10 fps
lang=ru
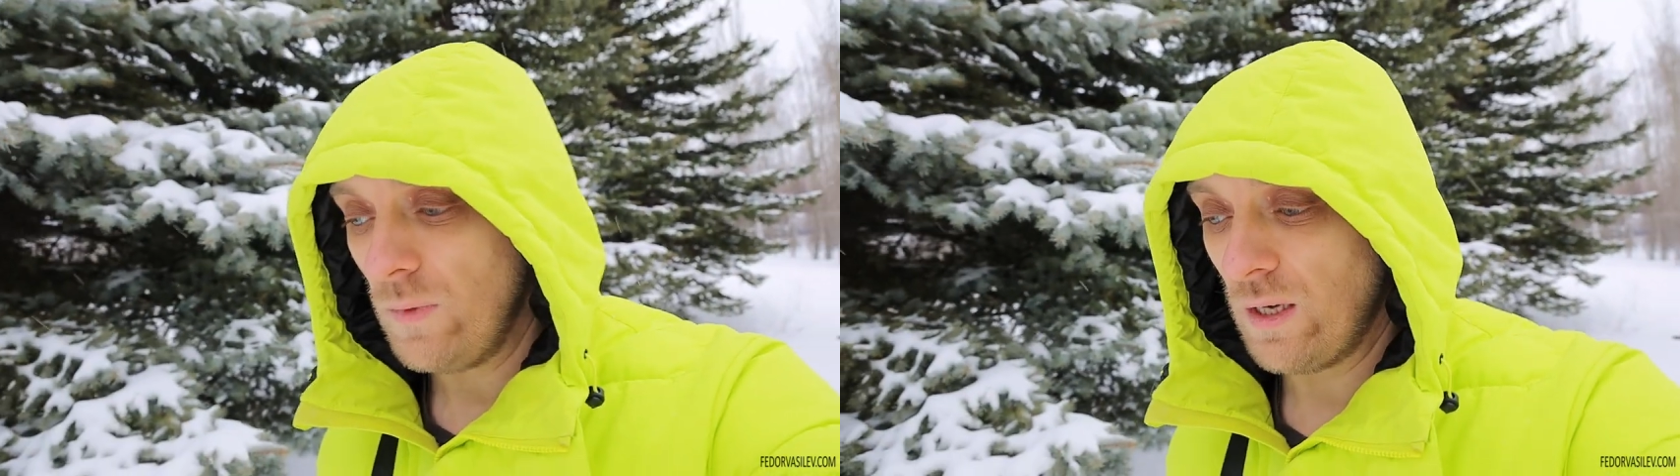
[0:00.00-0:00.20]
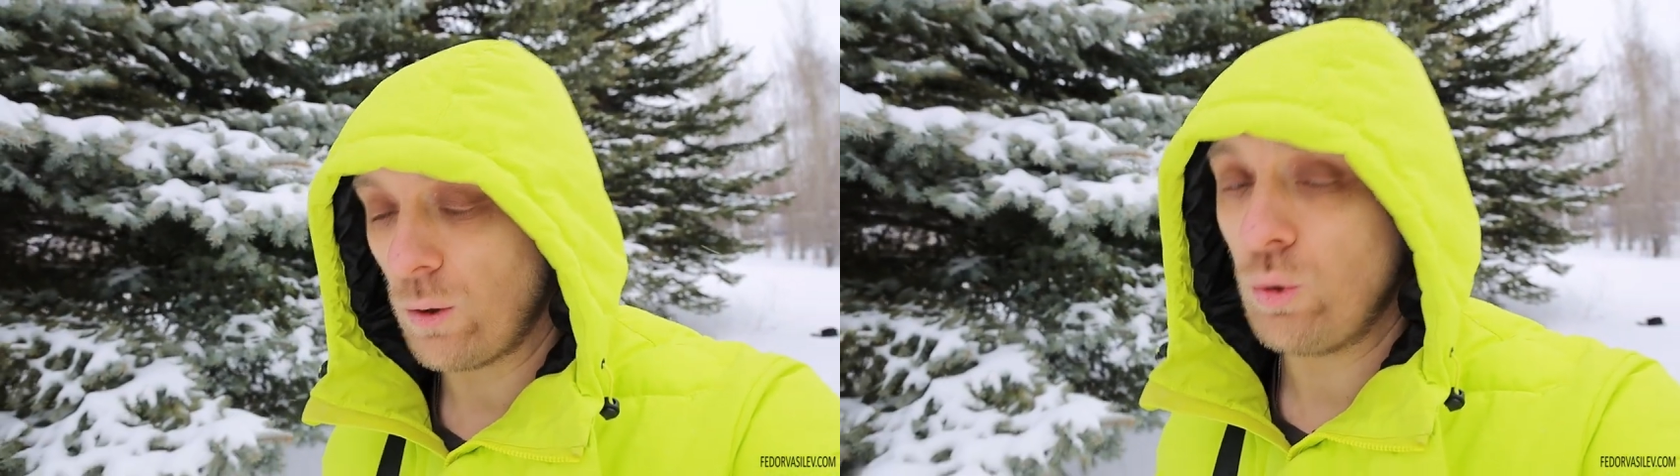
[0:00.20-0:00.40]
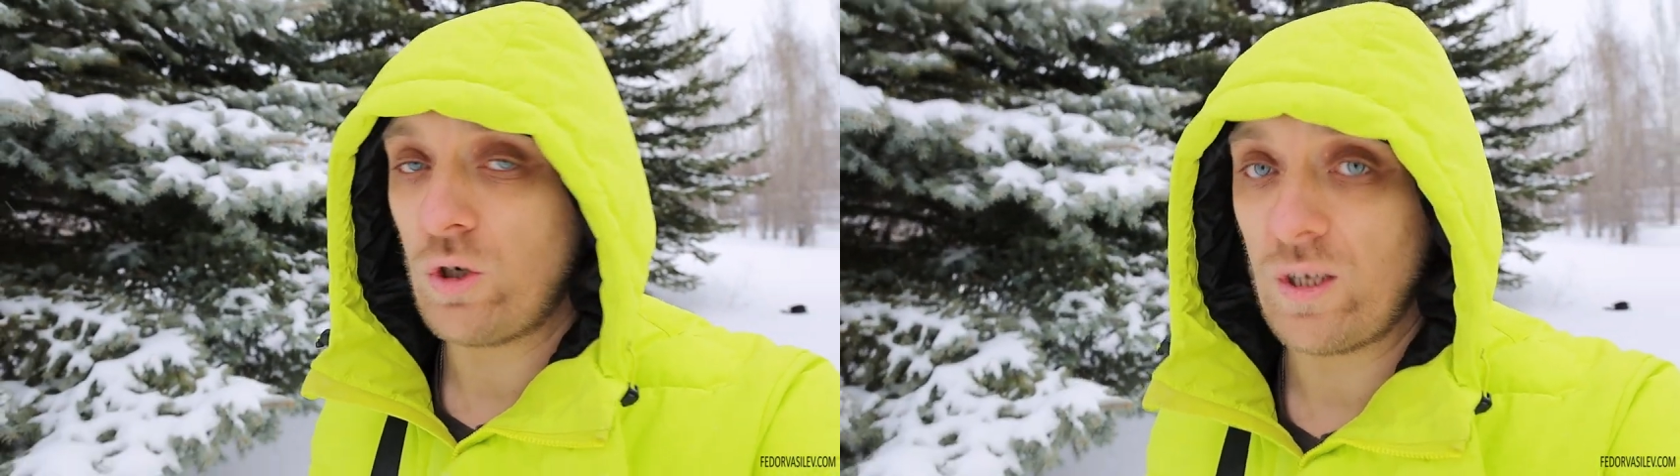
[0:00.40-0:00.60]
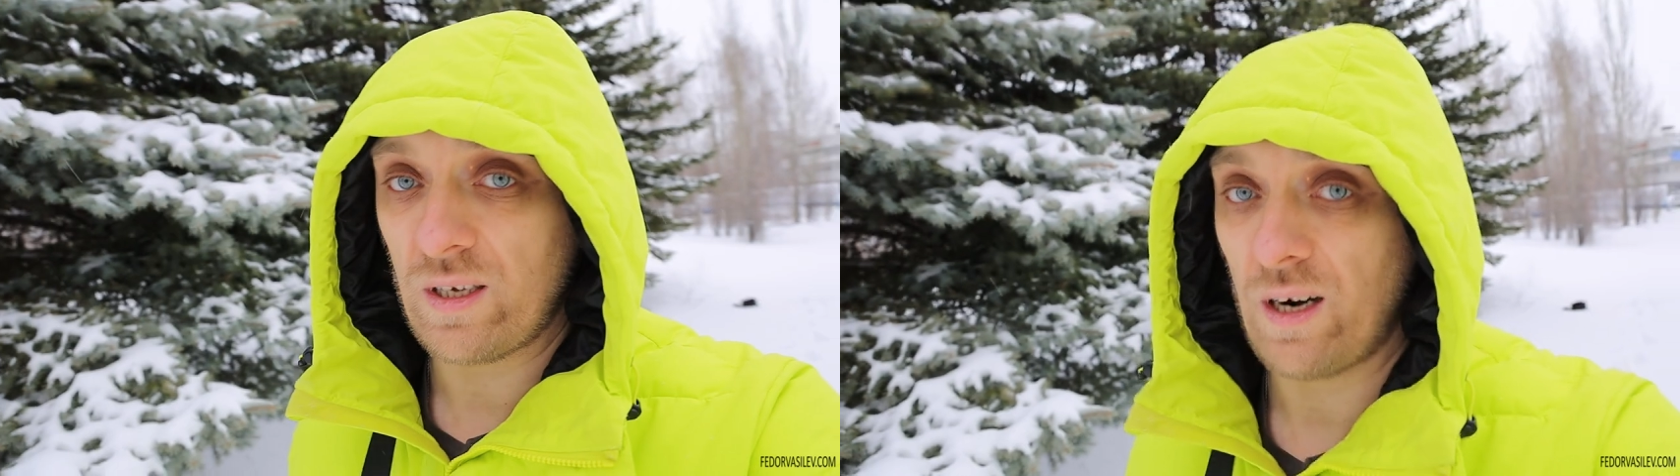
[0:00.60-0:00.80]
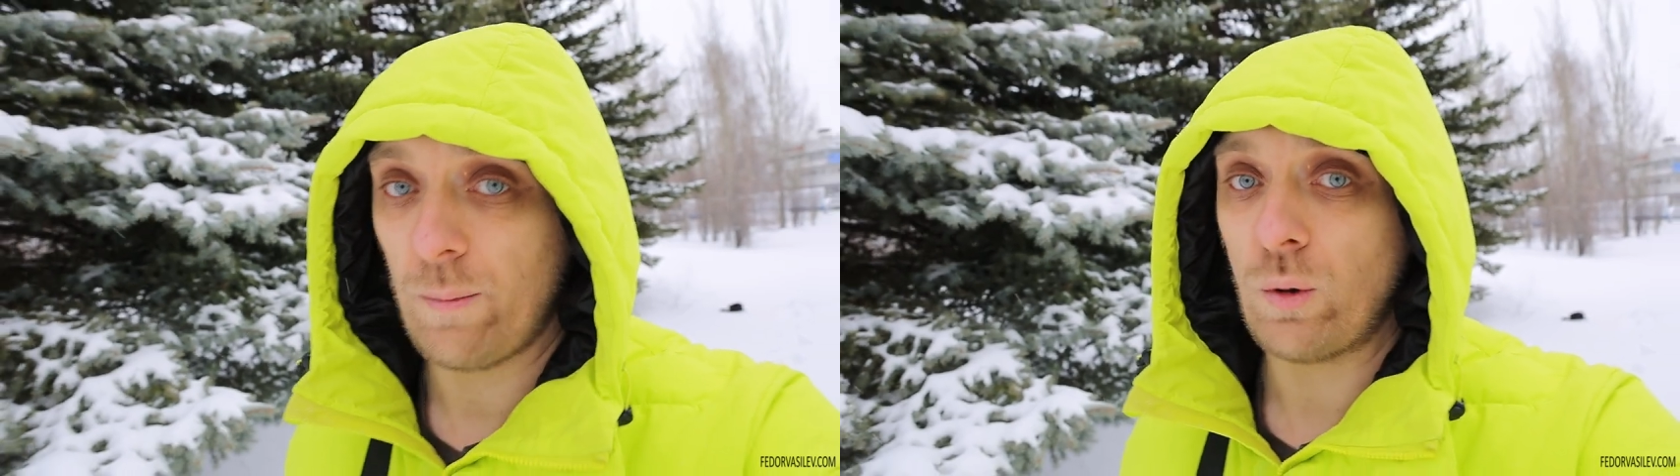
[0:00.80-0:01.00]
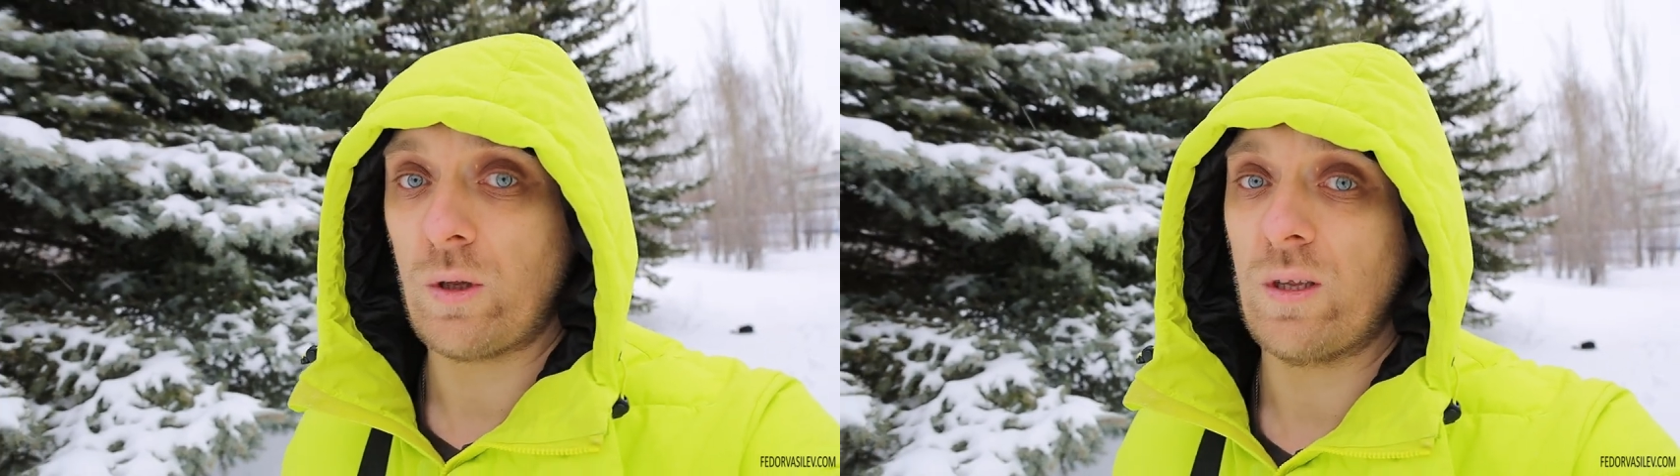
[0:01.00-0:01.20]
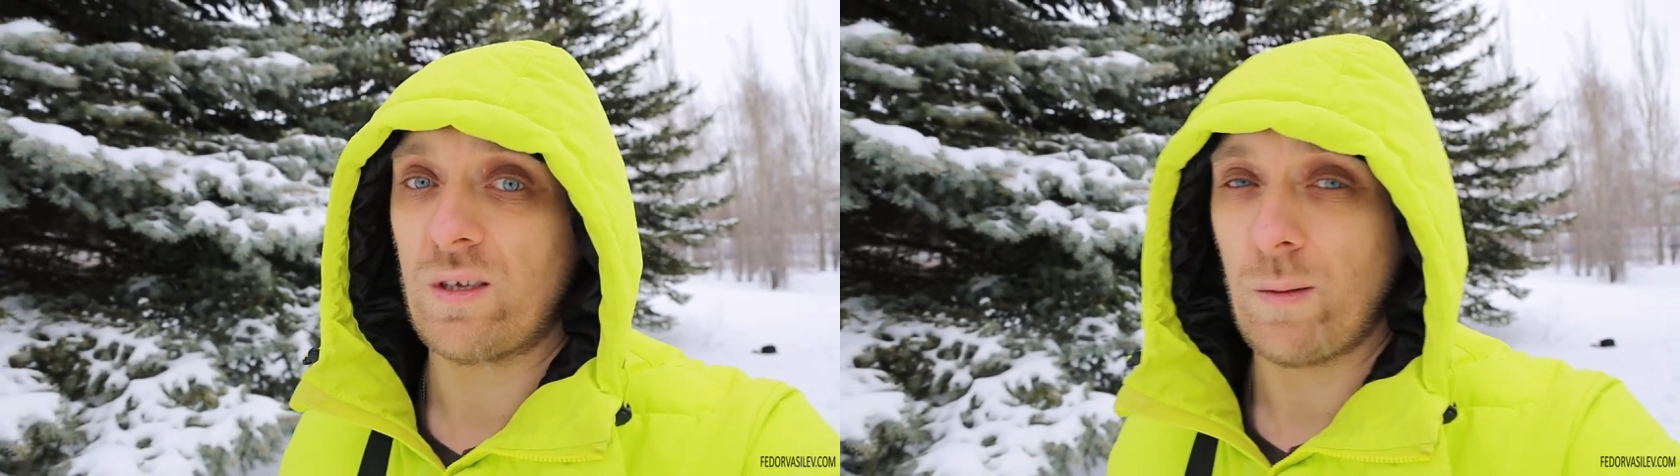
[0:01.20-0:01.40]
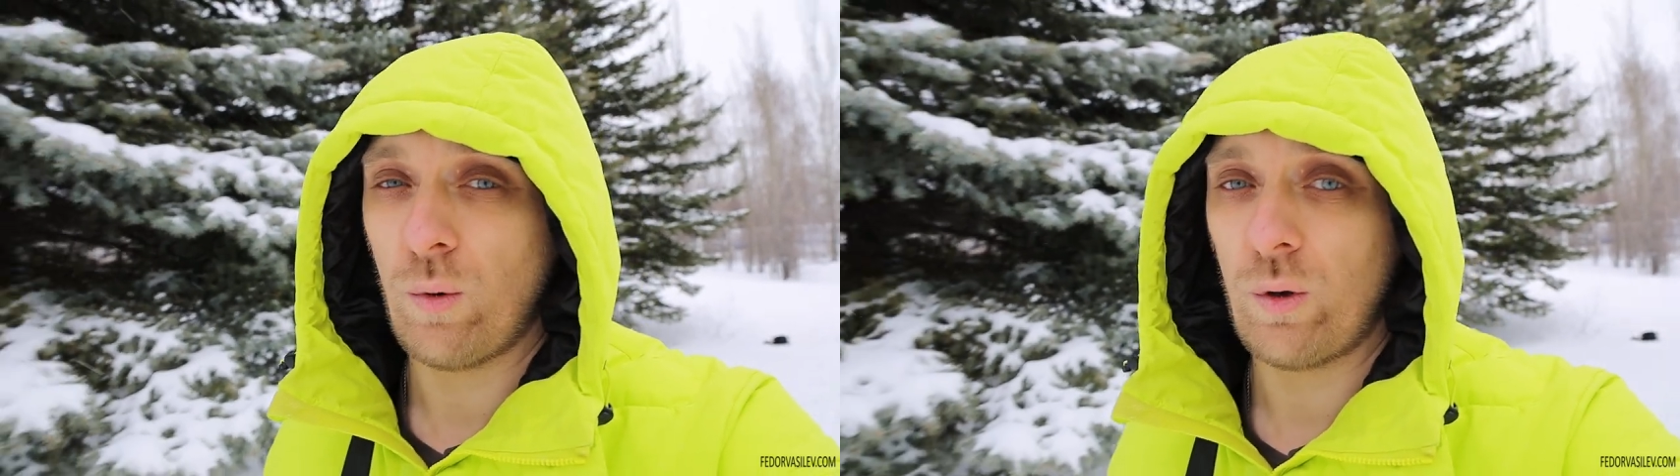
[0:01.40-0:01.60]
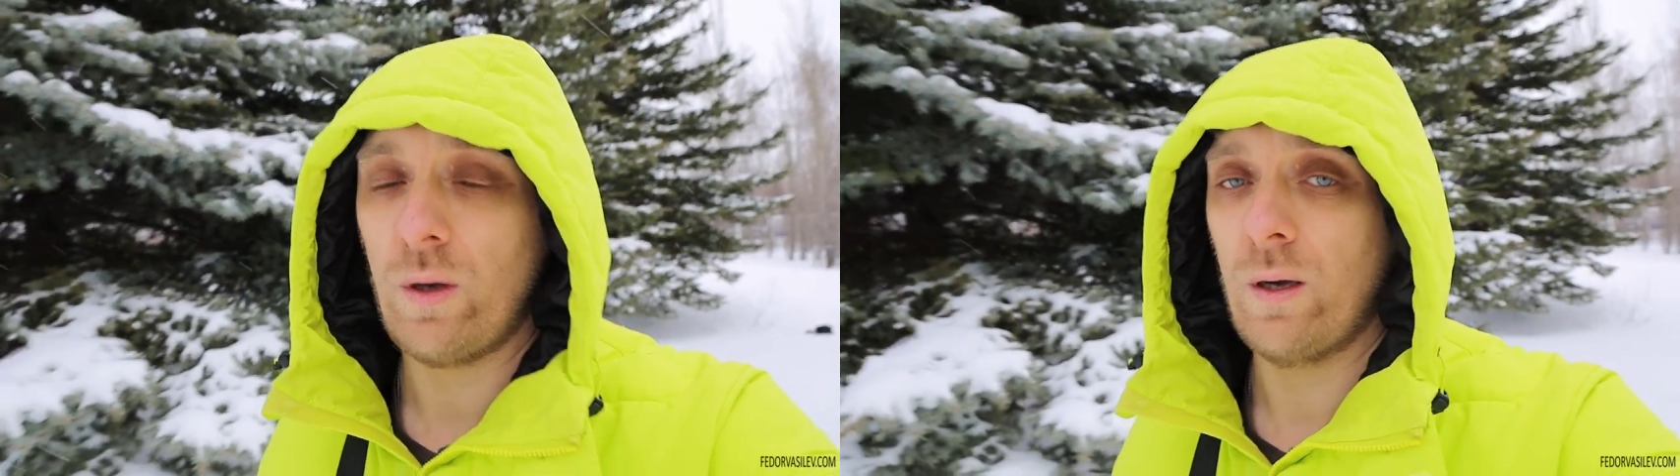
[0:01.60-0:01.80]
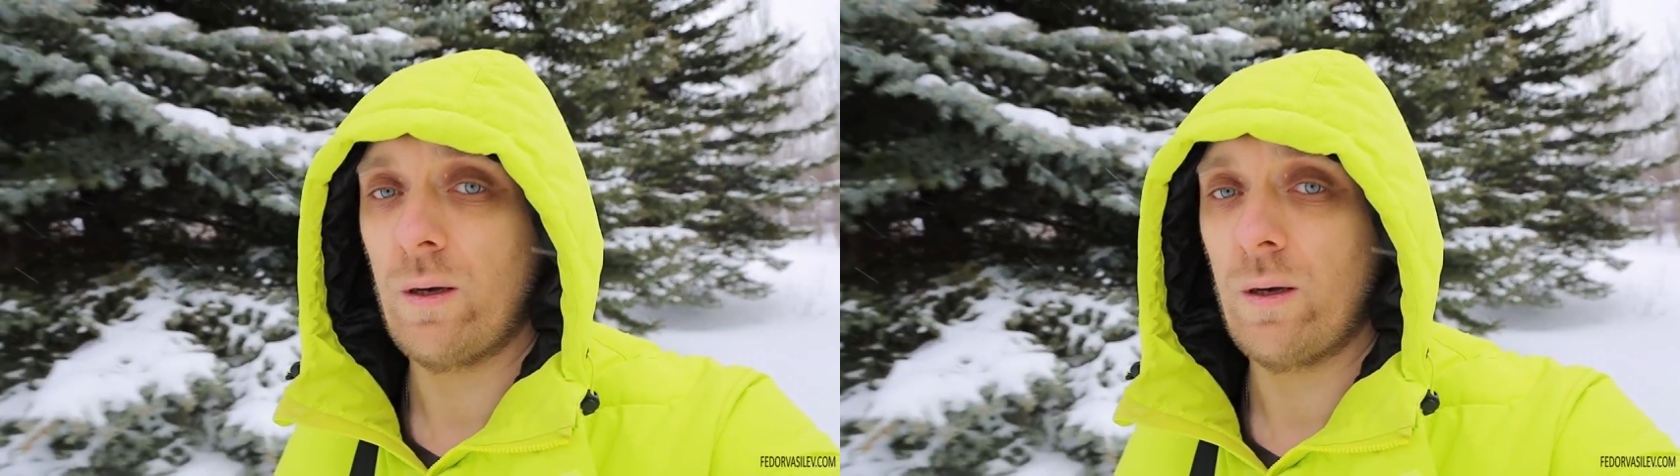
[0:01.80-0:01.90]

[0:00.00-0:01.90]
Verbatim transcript: научиться работать над собой,